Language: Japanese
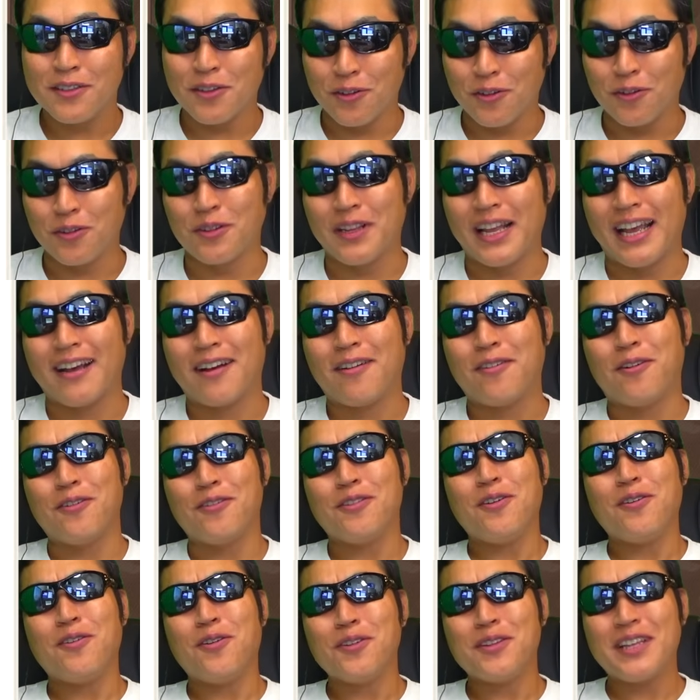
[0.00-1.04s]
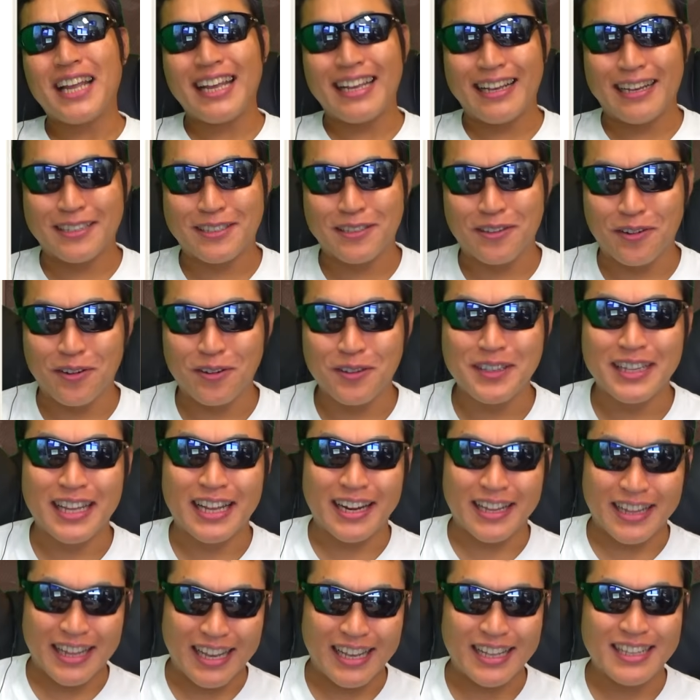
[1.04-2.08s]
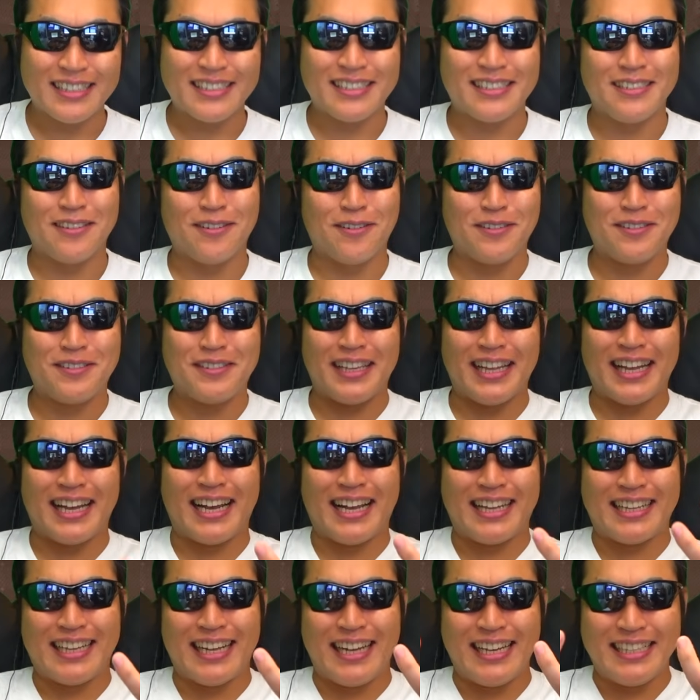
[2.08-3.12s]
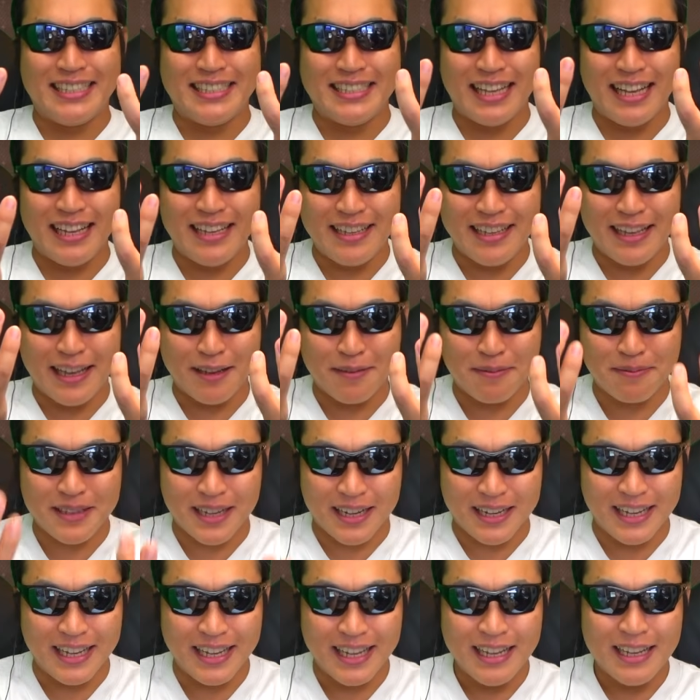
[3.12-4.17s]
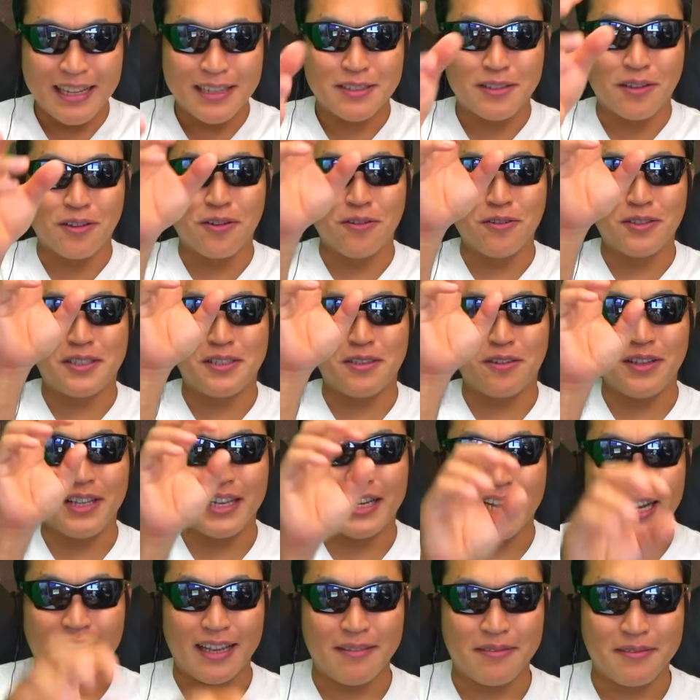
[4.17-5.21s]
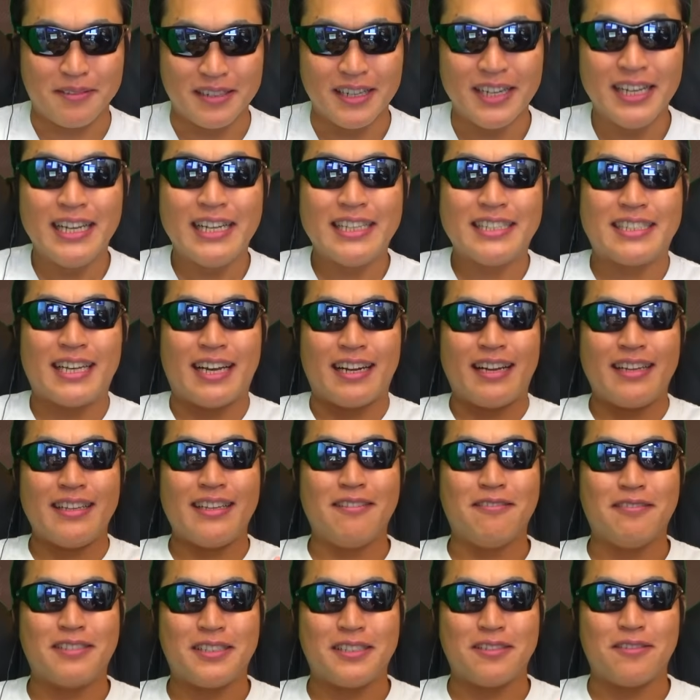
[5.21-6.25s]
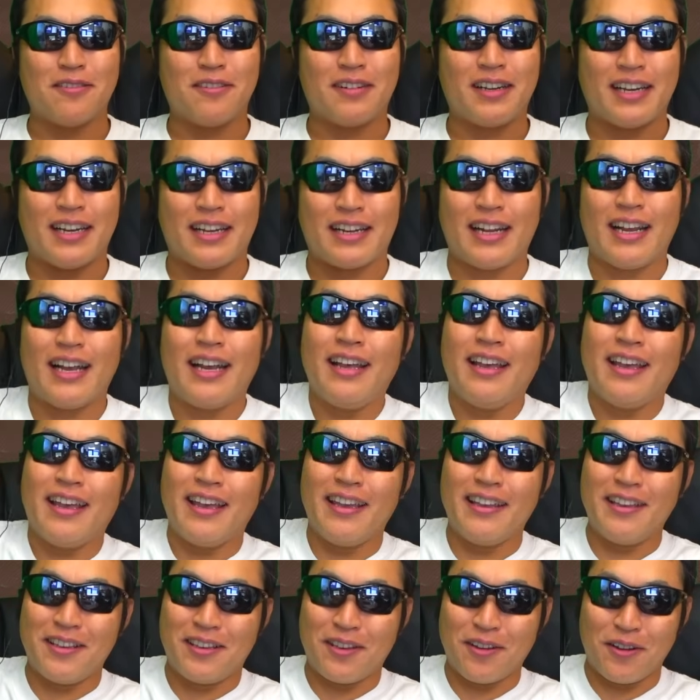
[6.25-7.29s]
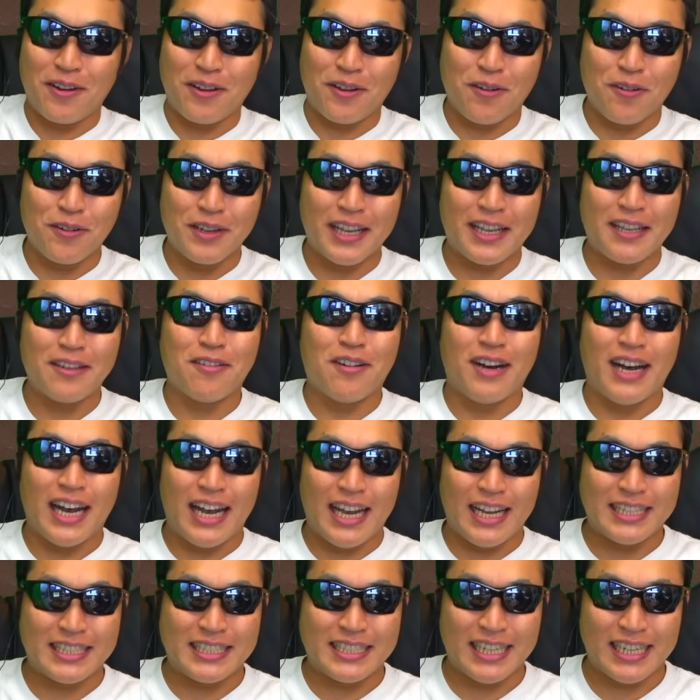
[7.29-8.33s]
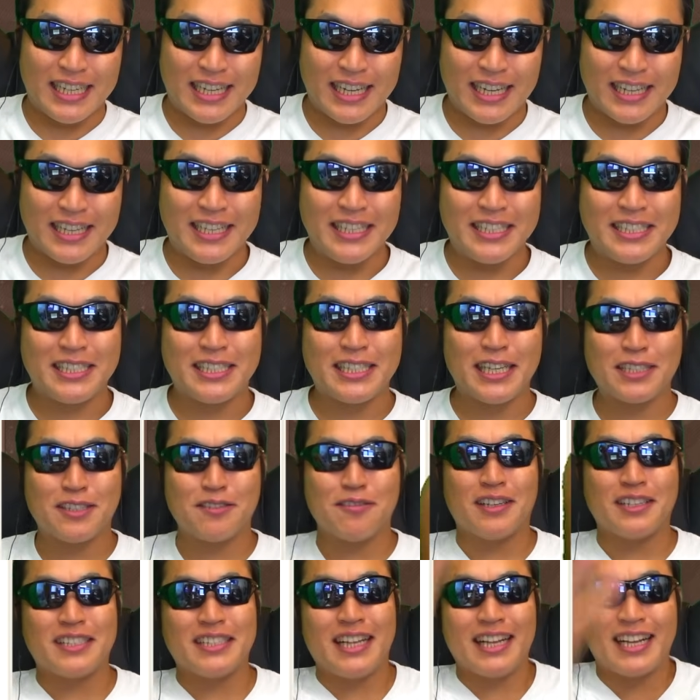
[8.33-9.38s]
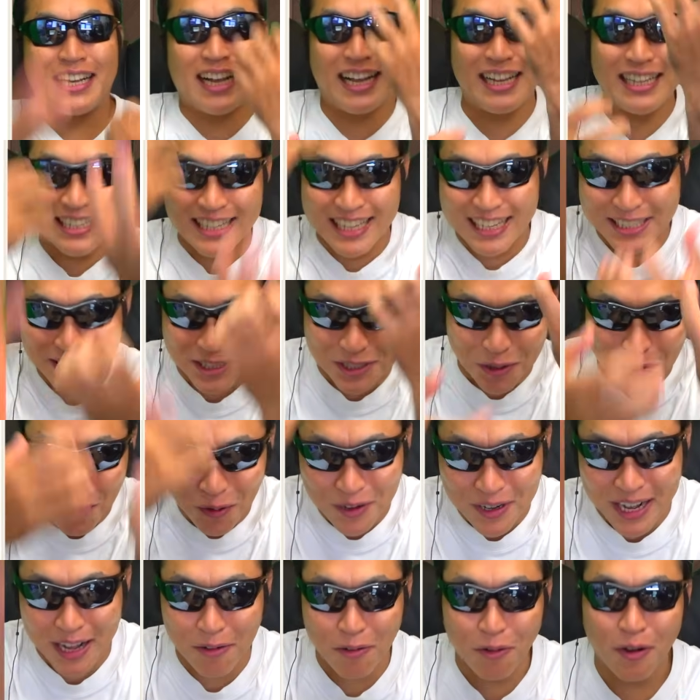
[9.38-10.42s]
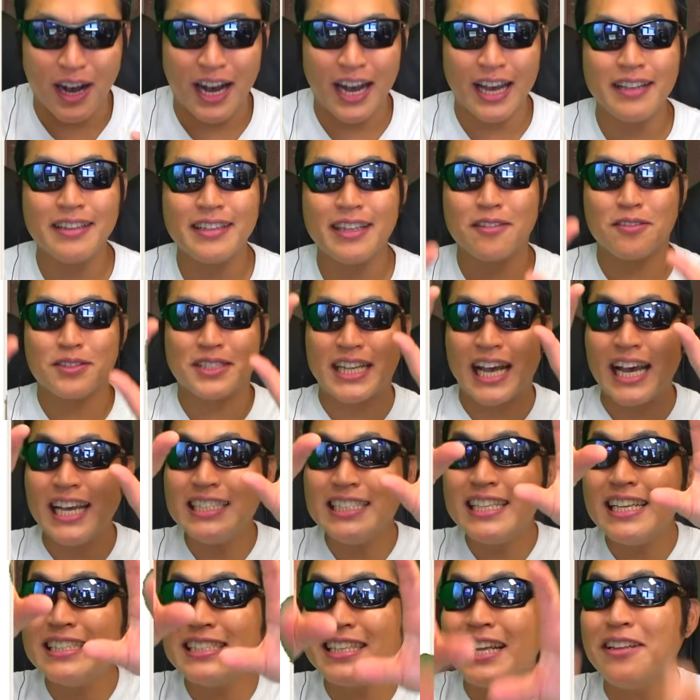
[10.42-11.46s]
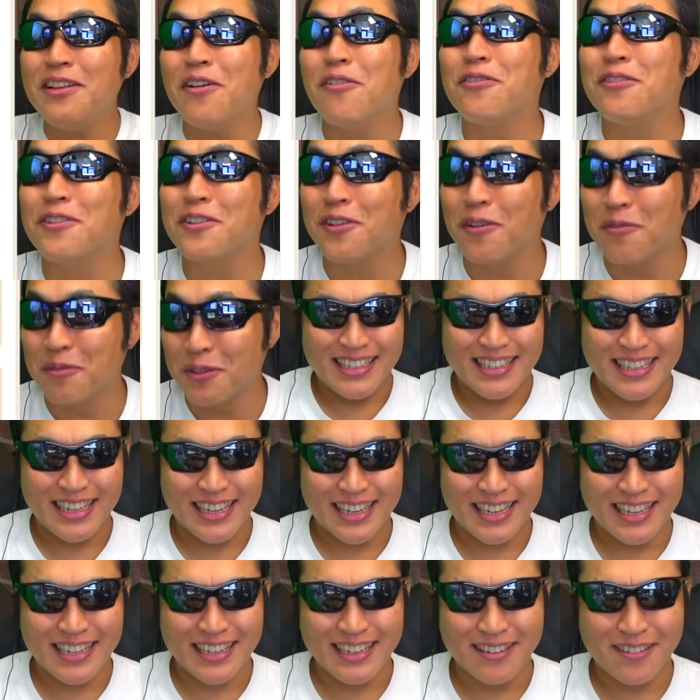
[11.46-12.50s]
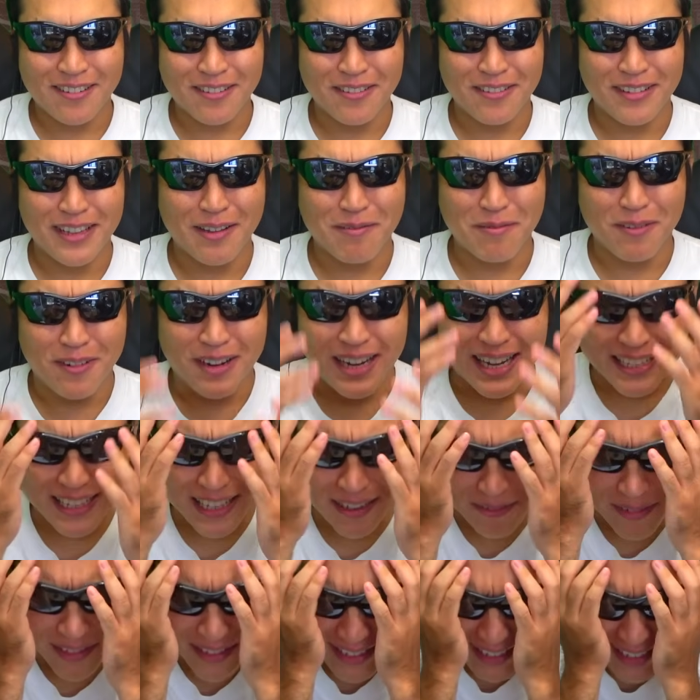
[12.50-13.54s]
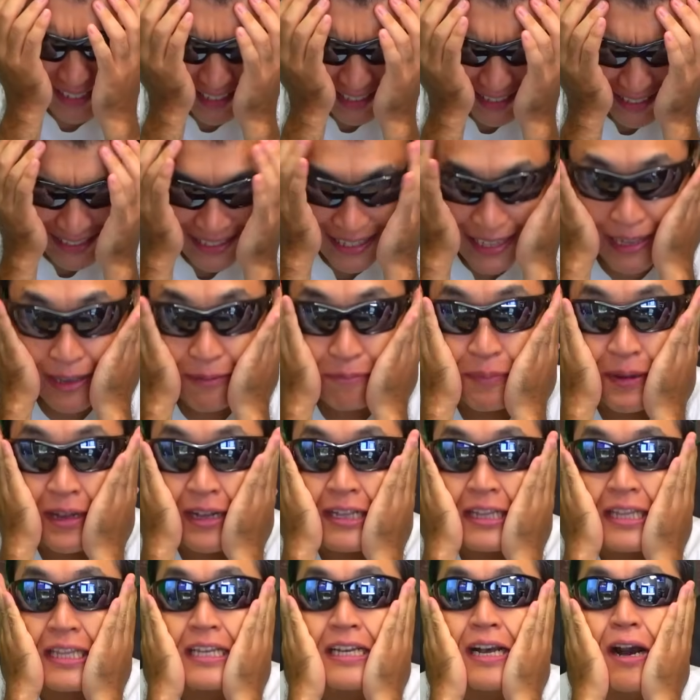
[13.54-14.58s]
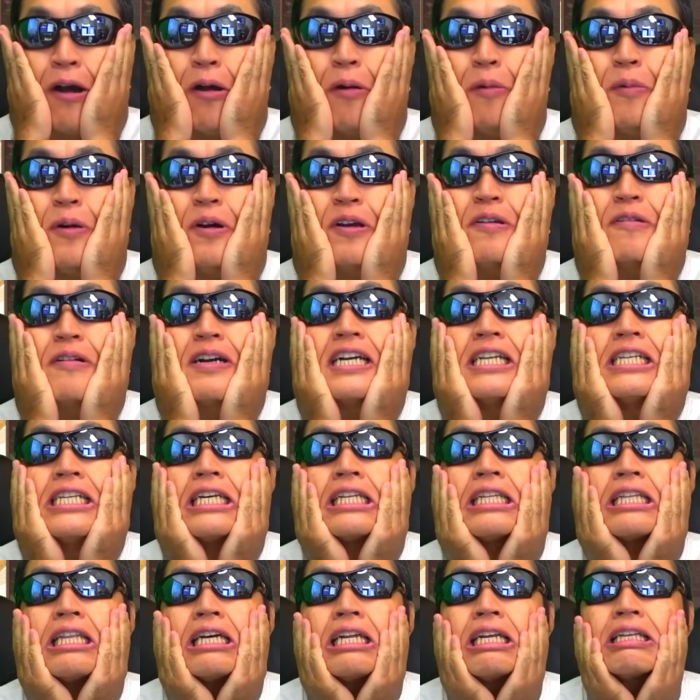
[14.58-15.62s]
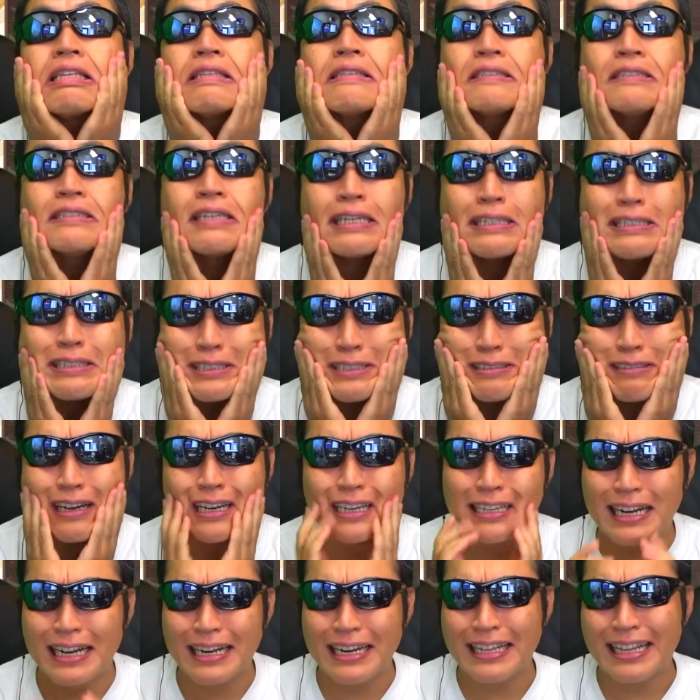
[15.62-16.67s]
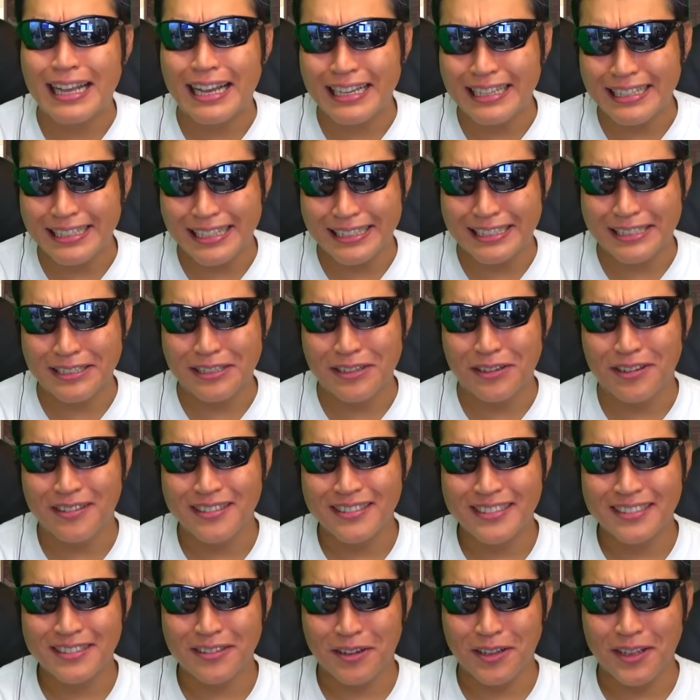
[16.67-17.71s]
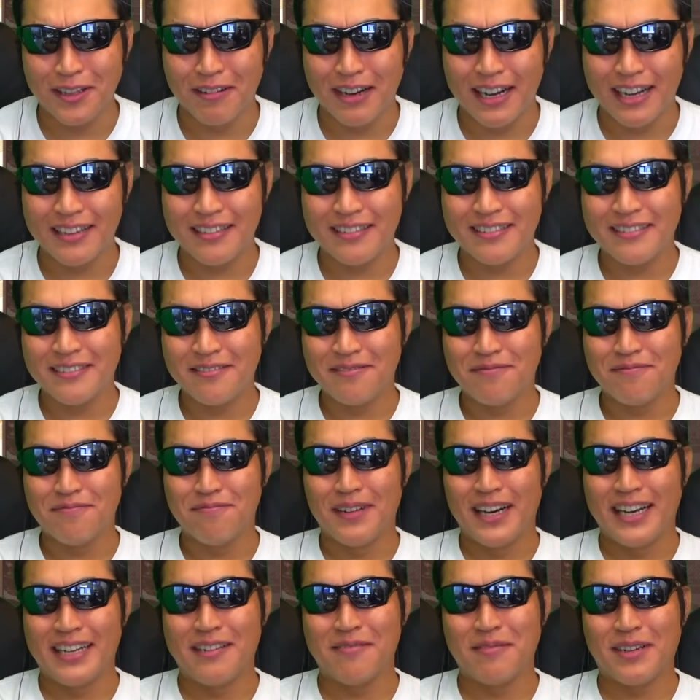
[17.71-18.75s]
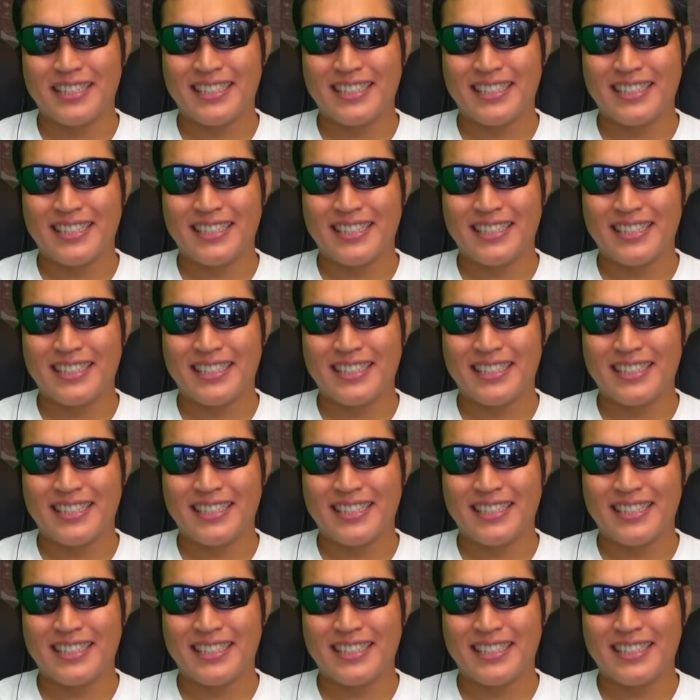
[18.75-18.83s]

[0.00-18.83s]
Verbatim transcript: いうことで、この5体が揃ったらね、強くて硬い前衛2人、その後ろに回復、さらに後ろから遠距離攻撃のアーチャーが必殺技でガンガン召喚を相手の最前線に送り込いやー、このね、もう頭の中にね、パーティーが思い浮かんじゃったら作らずにはいられないんですよ。それでは、参りま